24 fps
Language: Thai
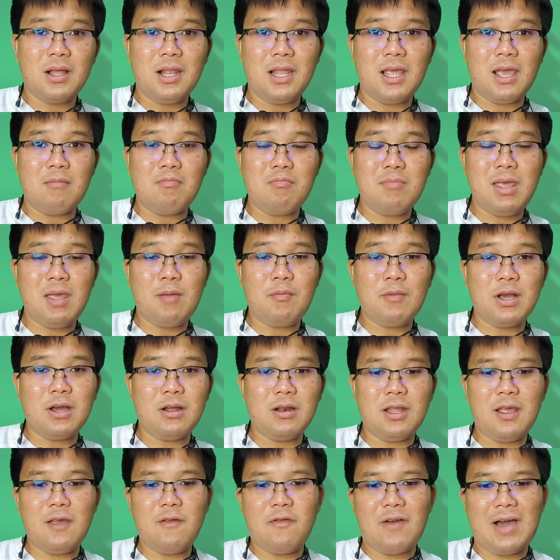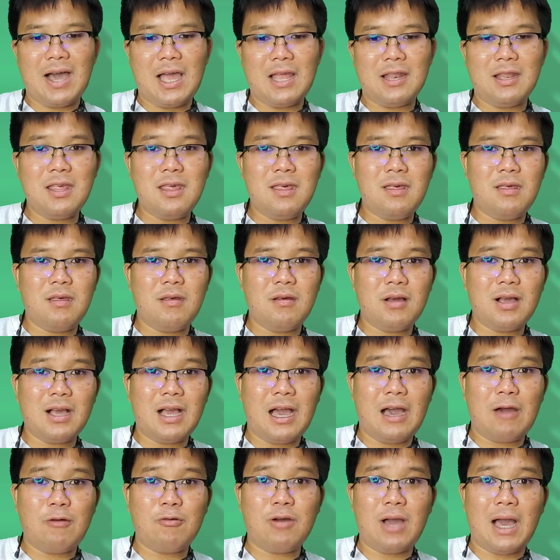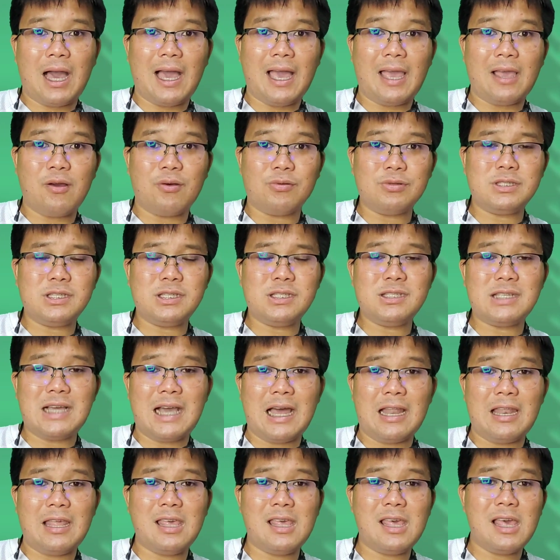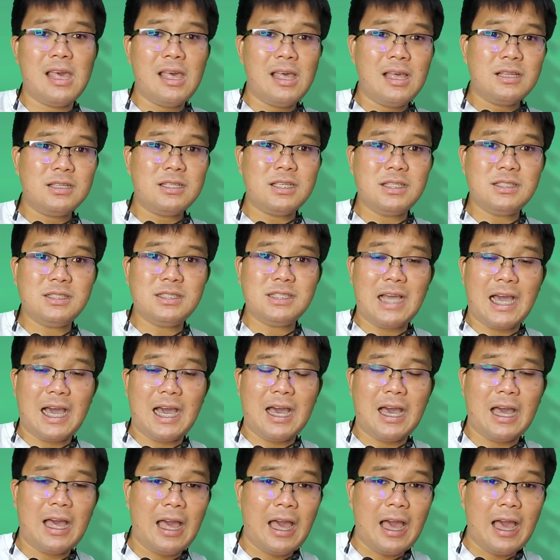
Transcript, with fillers: เหรียญมีมกึ่ง DeFi ที่เข้าข่ายของชินจานี้ชินจา